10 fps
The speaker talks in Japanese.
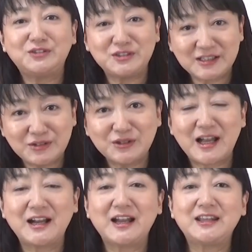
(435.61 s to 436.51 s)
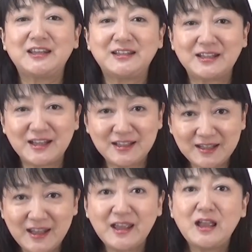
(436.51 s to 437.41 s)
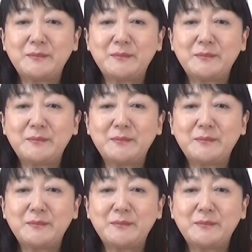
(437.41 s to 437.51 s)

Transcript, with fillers: り口だと考えていただいて、